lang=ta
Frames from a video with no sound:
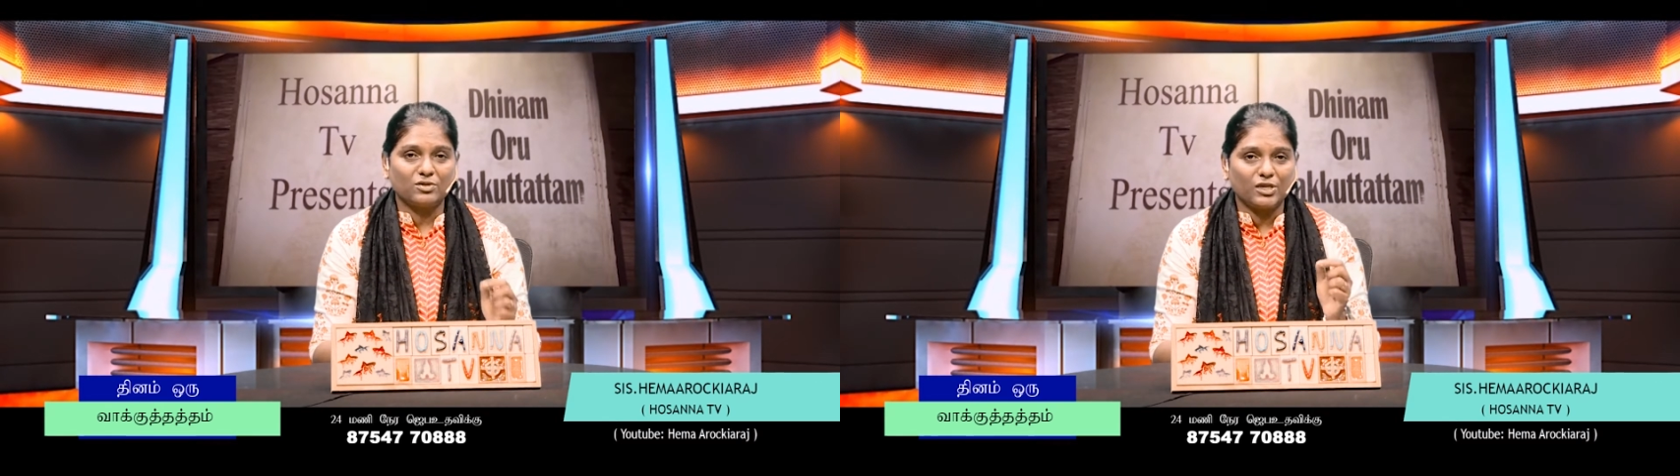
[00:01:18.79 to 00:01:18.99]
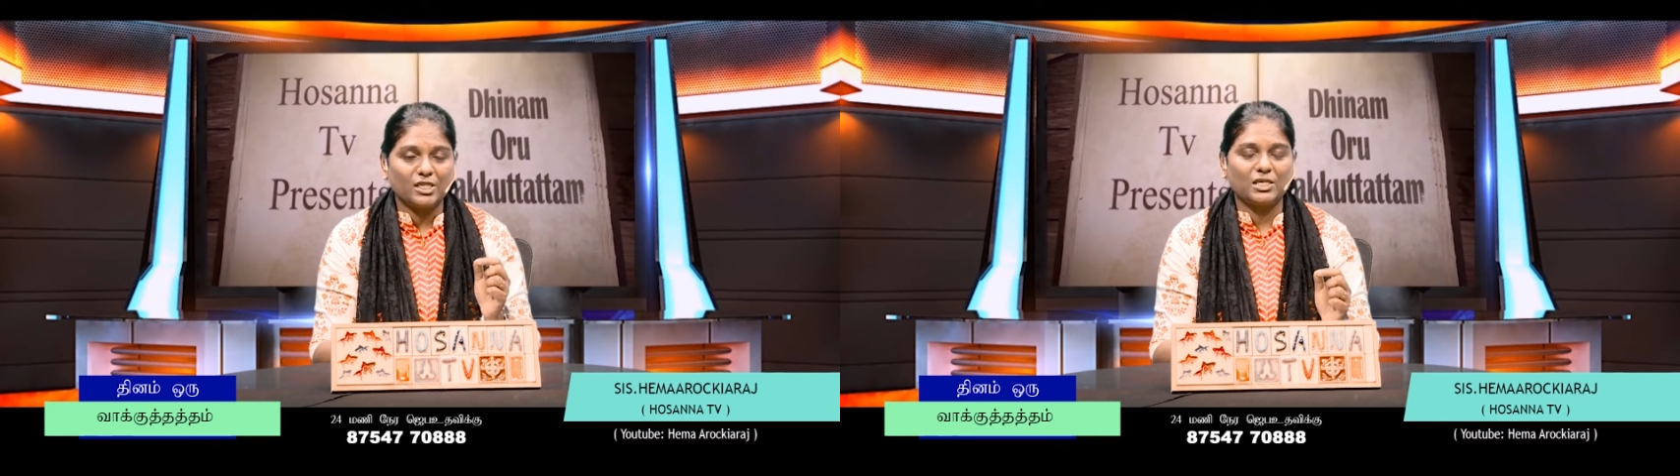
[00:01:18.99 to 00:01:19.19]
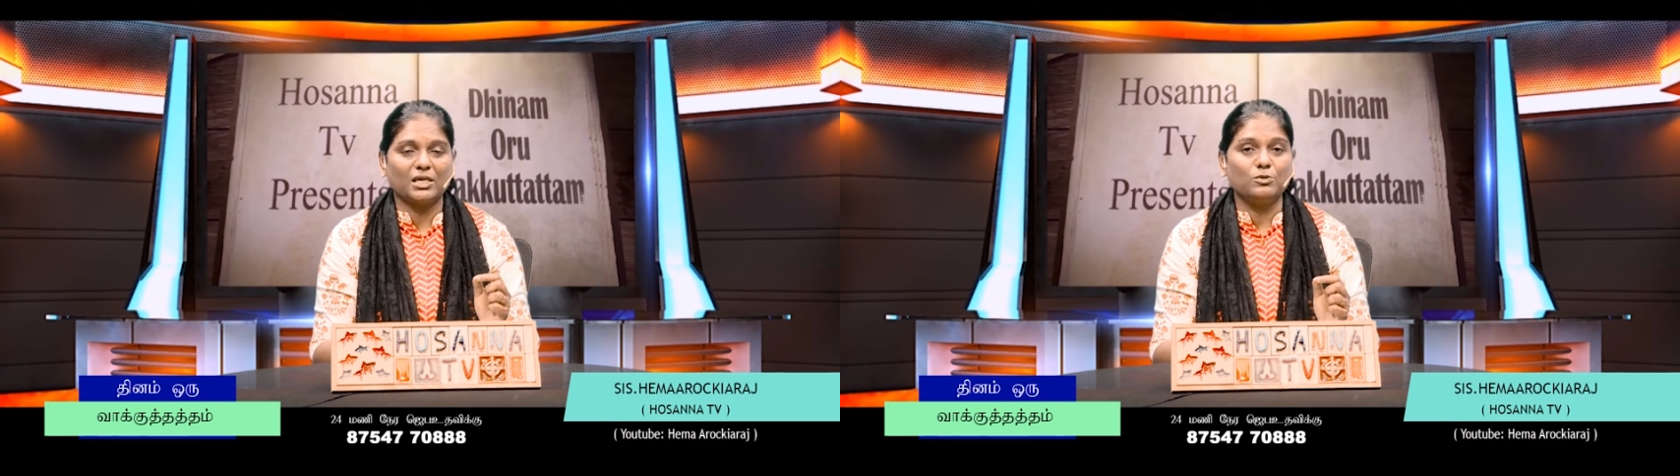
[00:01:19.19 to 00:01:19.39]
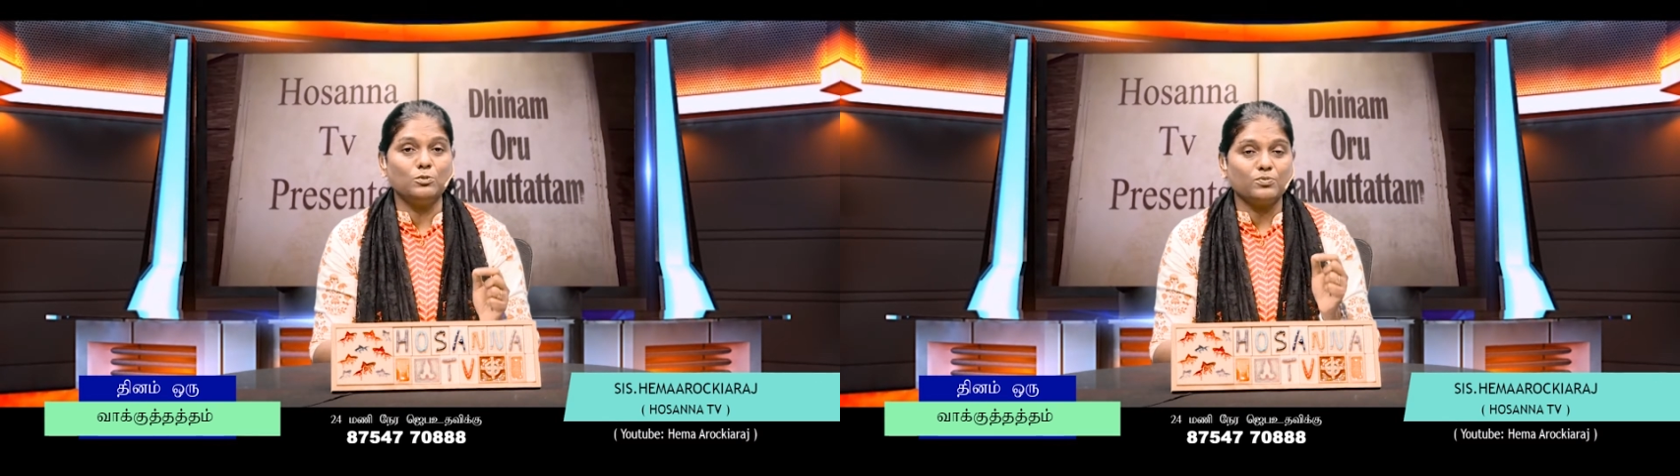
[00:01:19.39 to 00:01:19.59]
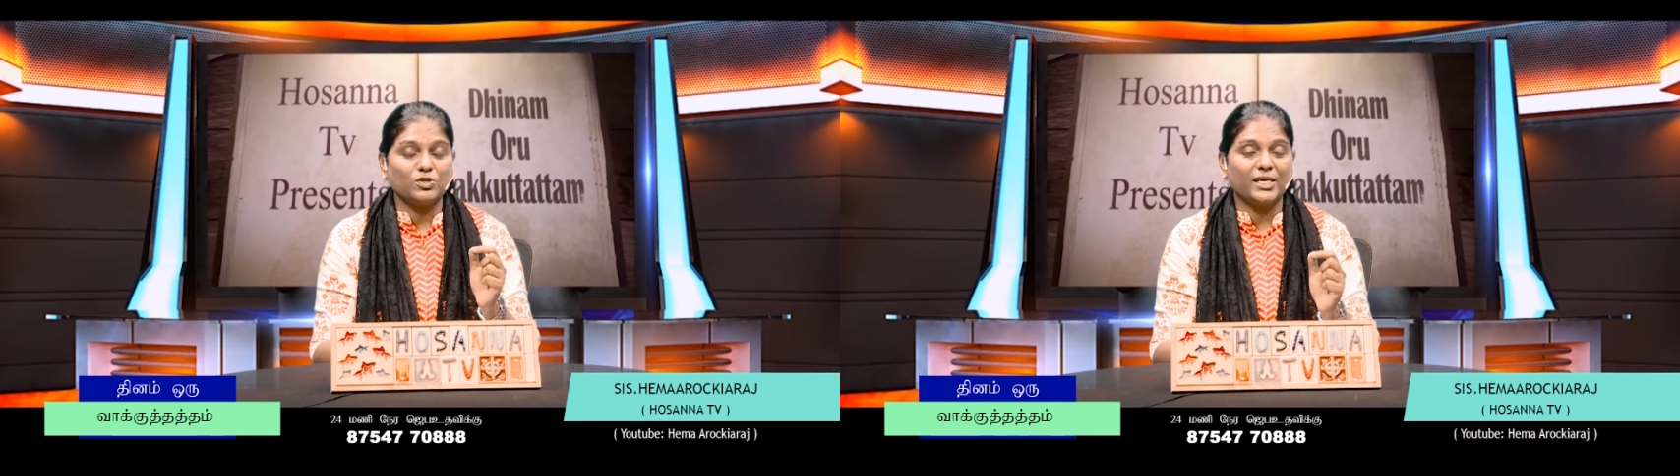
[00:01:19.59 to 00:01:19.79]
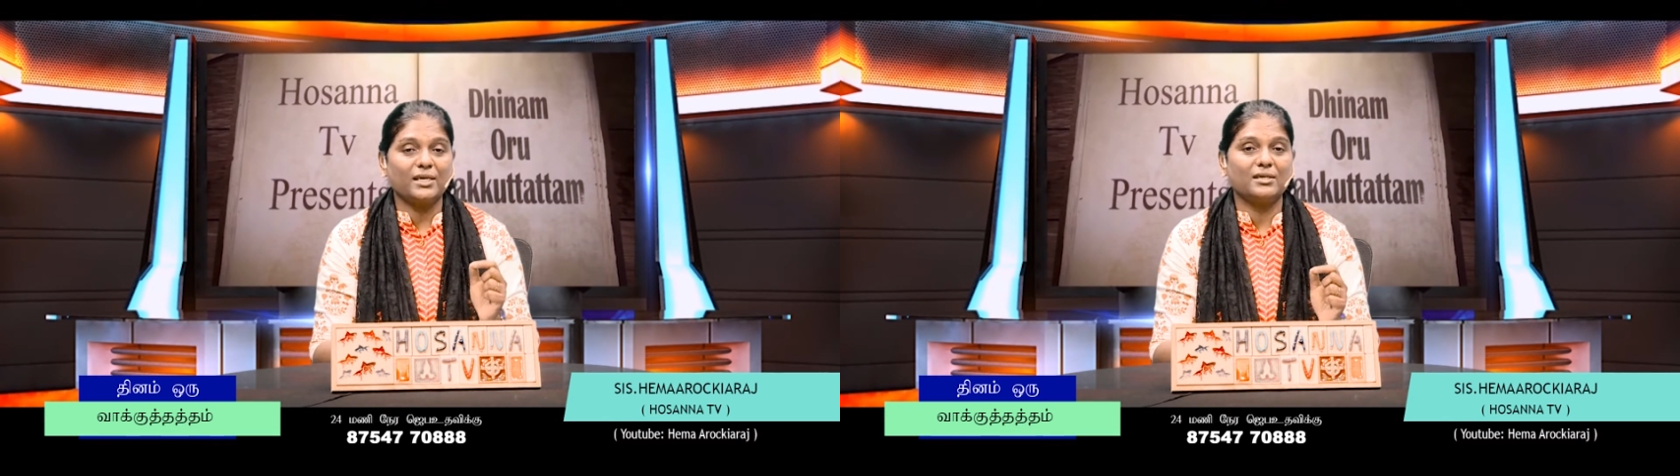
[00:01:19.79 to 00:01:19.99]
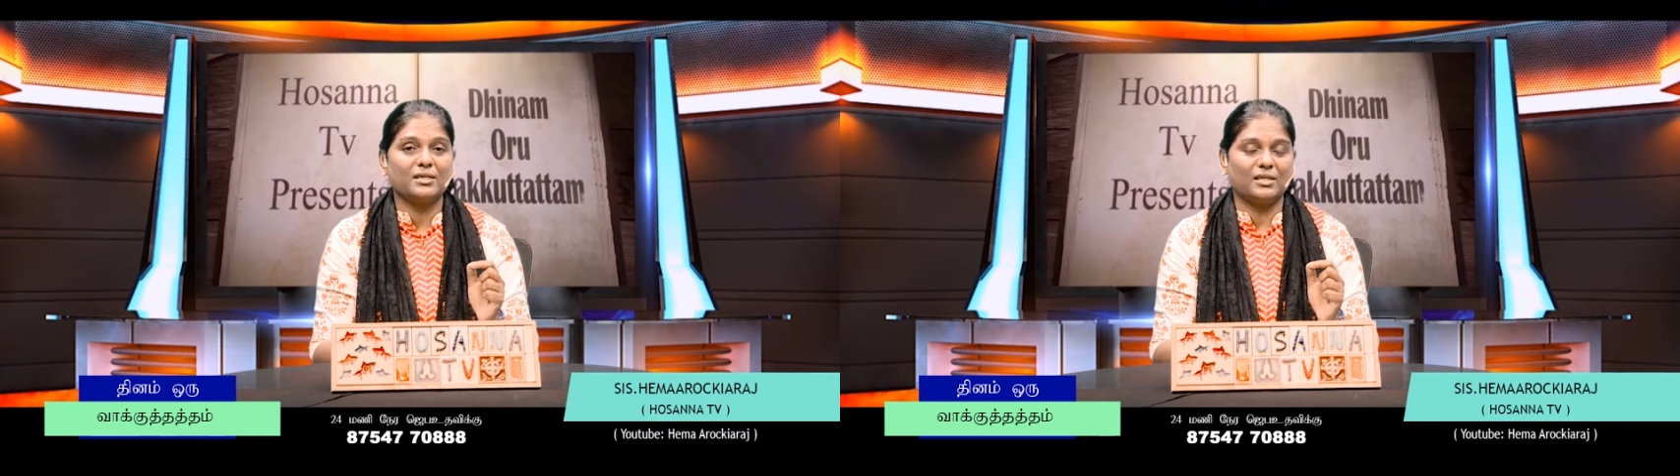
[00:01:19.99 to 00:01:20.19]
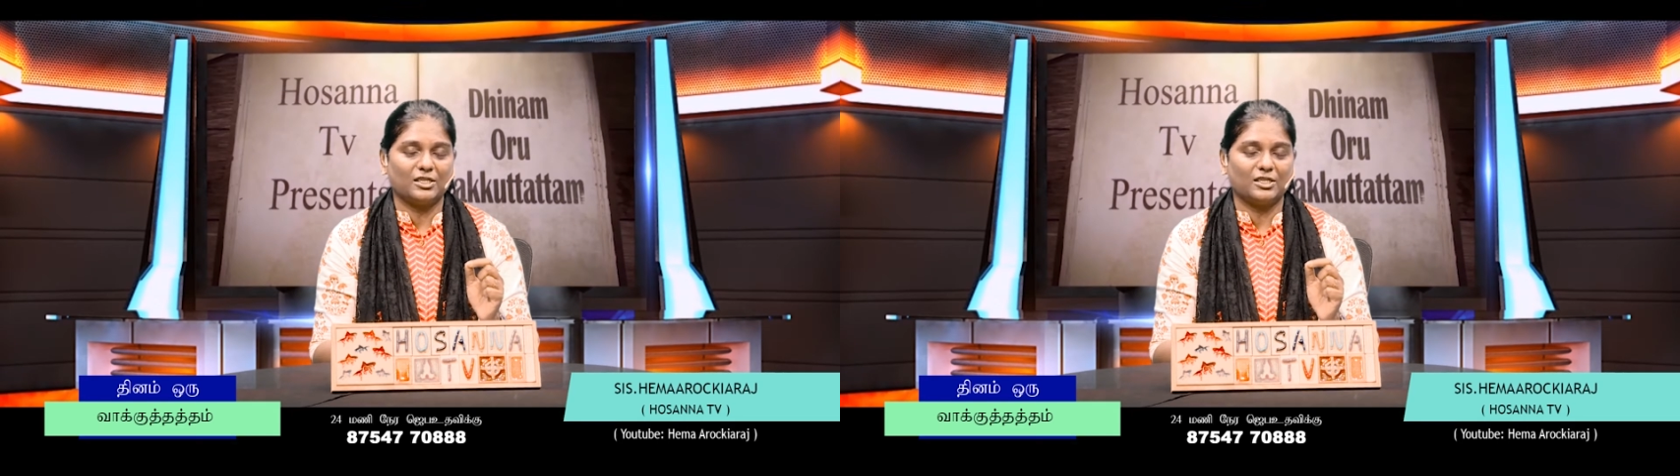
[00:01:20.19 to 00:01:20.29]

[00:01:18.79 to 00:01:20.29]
திட்டமும் தீர்க்க